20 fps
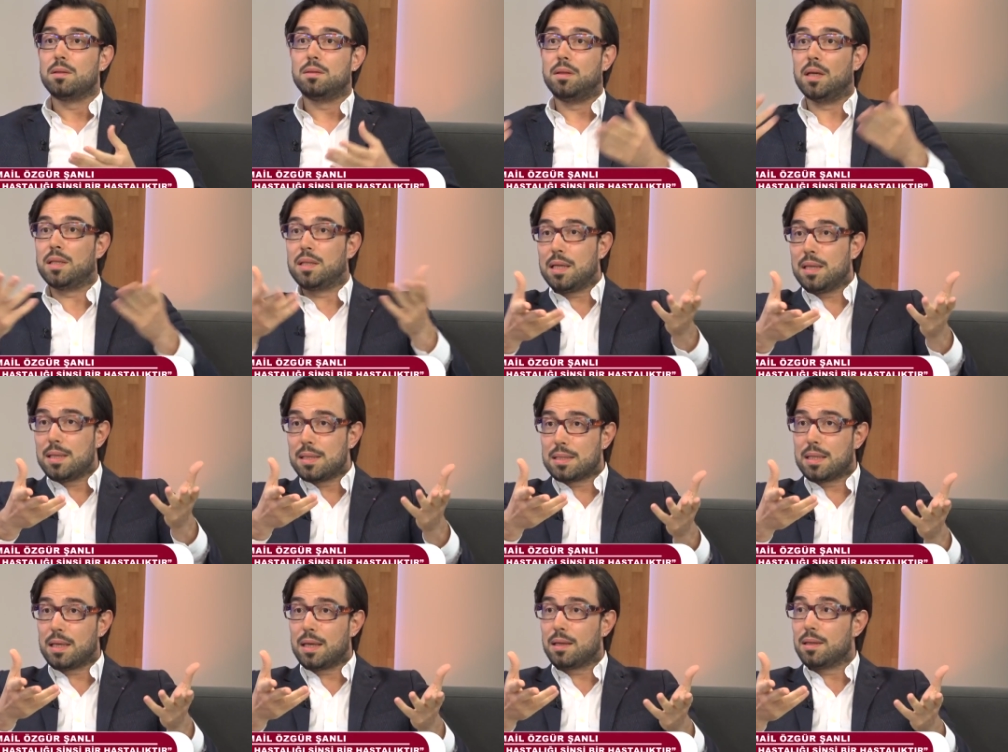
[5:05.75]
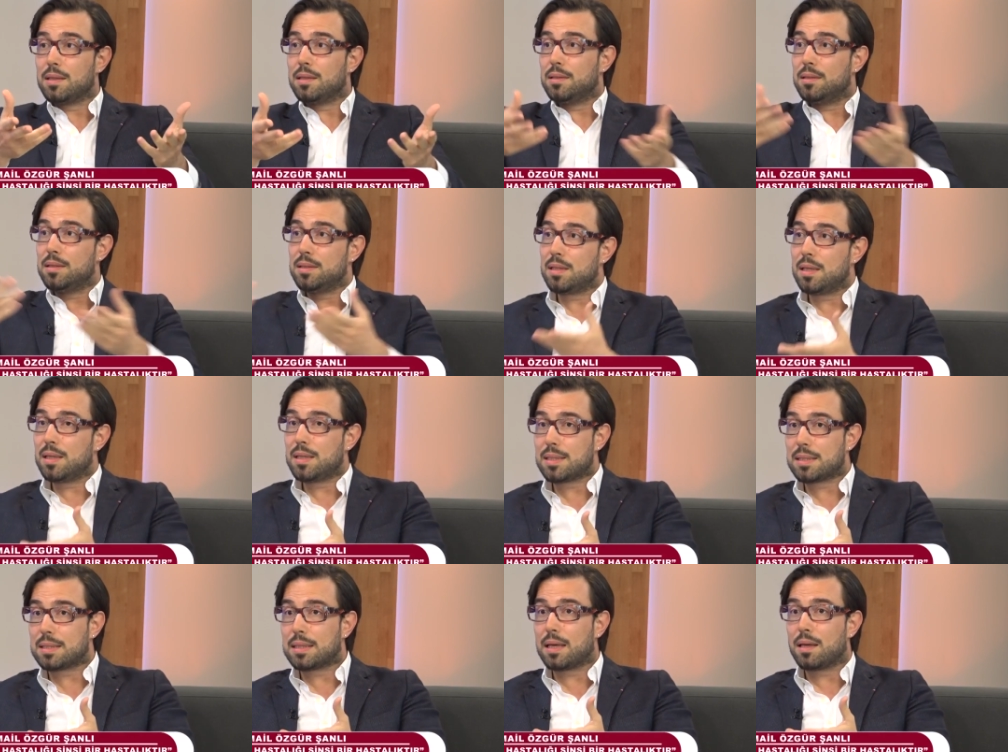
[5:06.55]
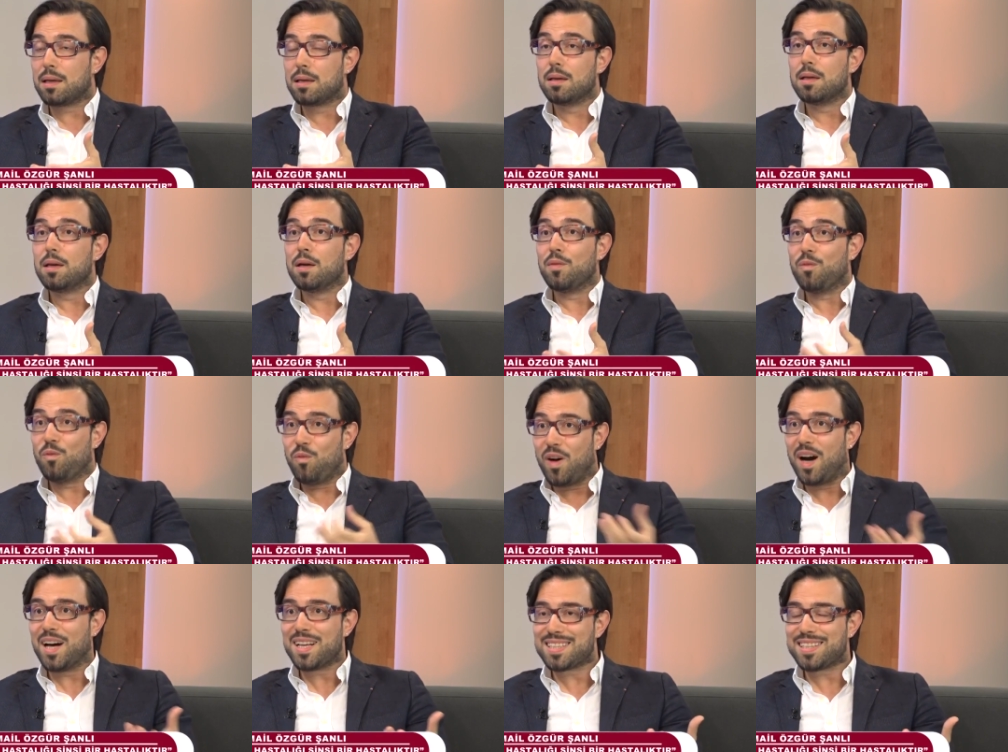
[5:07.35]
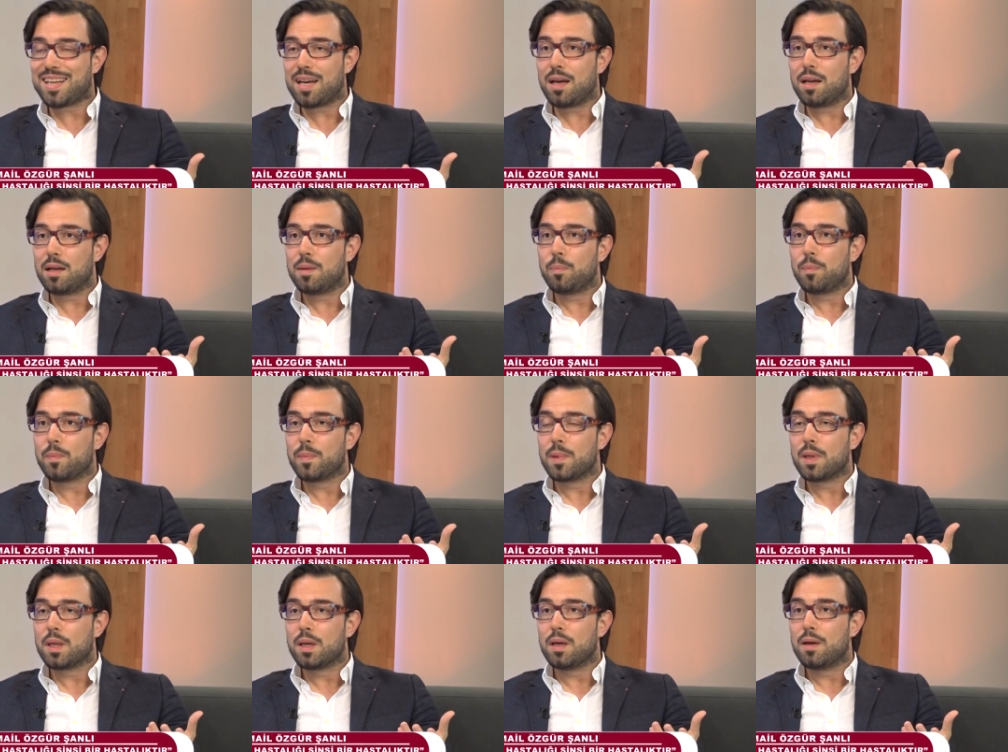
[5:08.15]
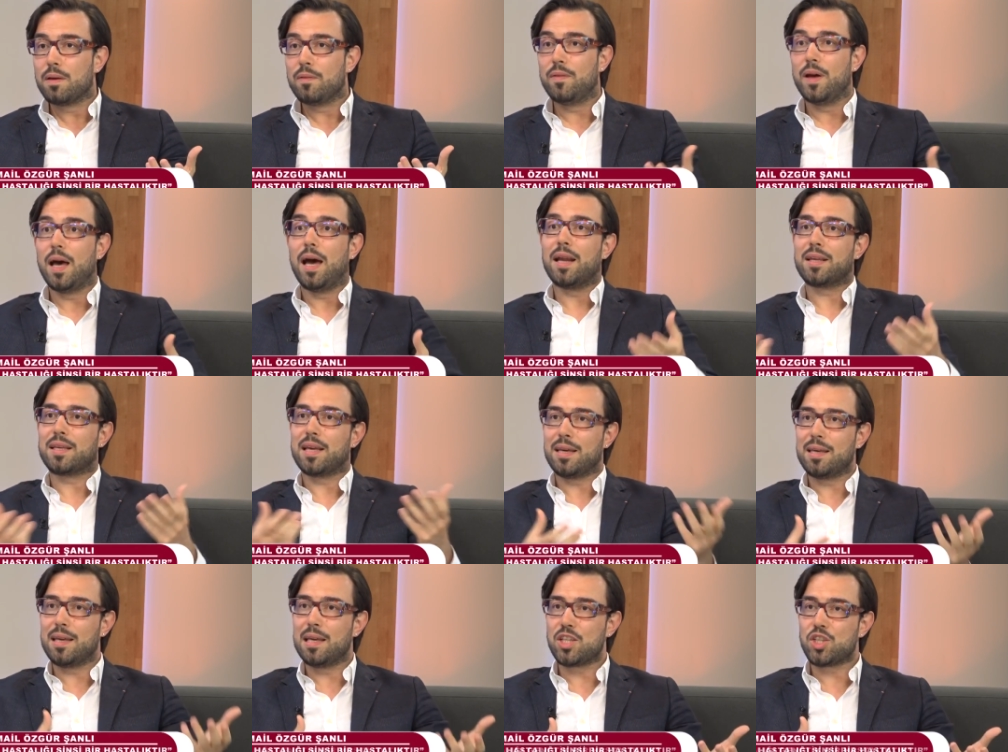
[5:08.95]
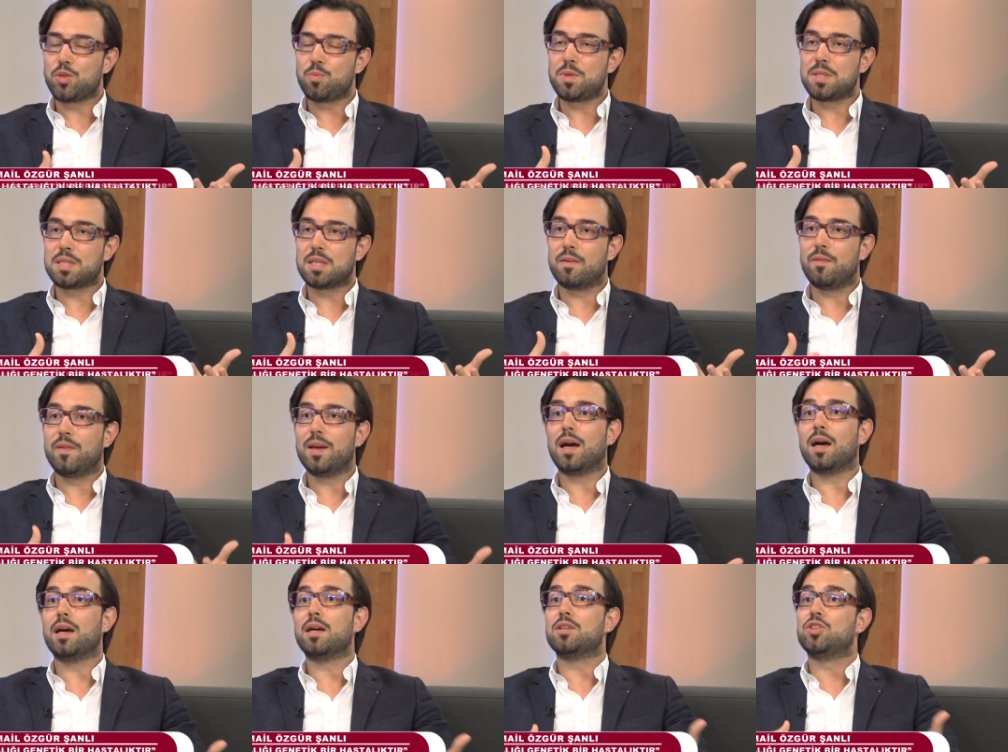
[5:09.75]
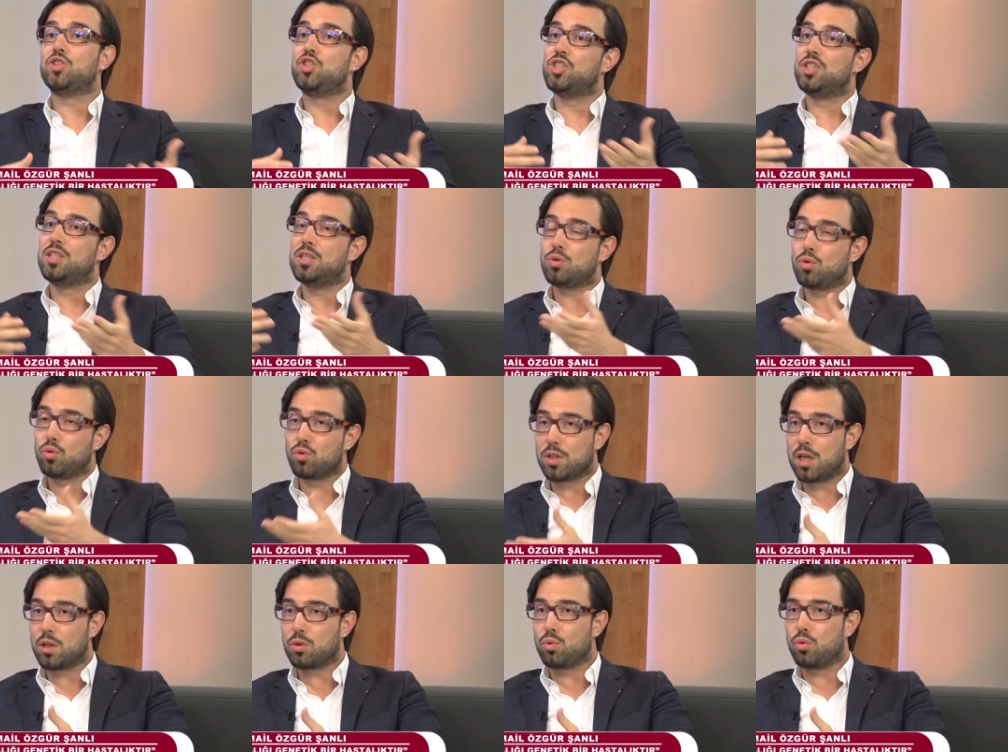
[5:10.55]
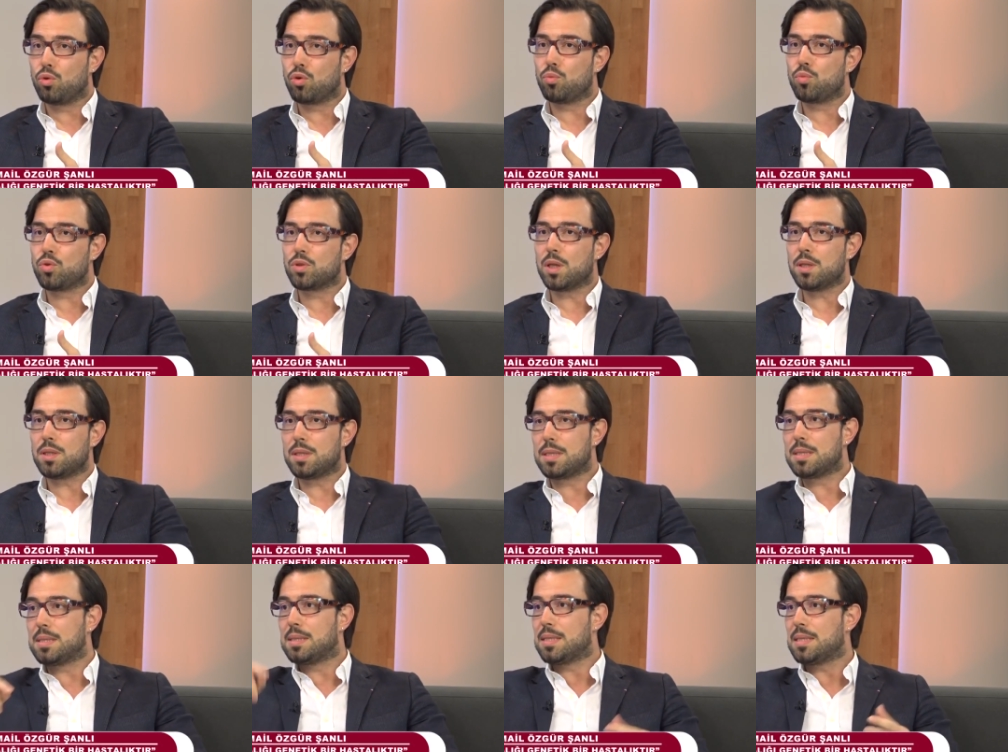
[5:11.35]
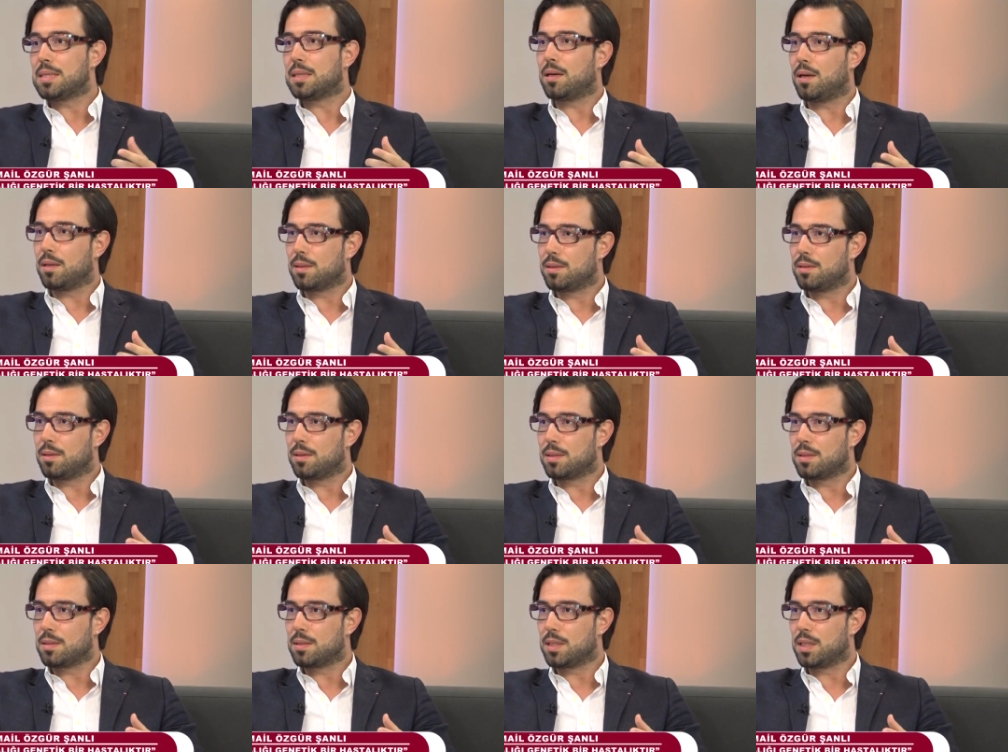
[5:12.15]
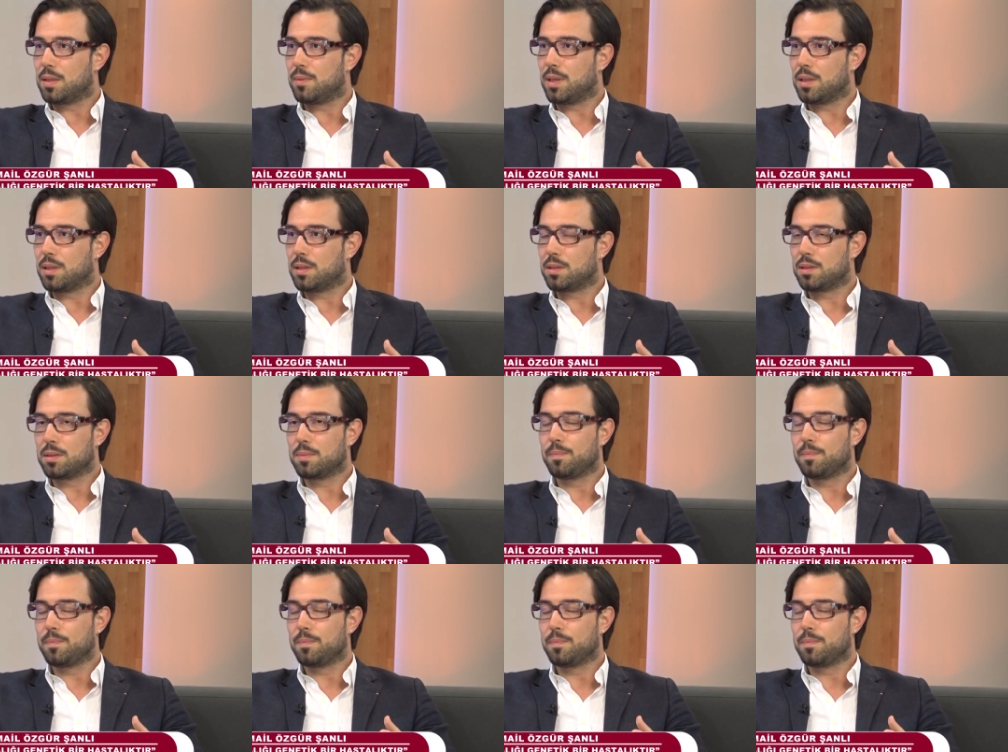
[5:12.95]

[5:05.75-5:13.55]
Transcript: Dedenizde, ninenizde varsa ve erken gelişmişse veya ciddi sonuçlar doğurmuşsa siz risk altındasınız demektir.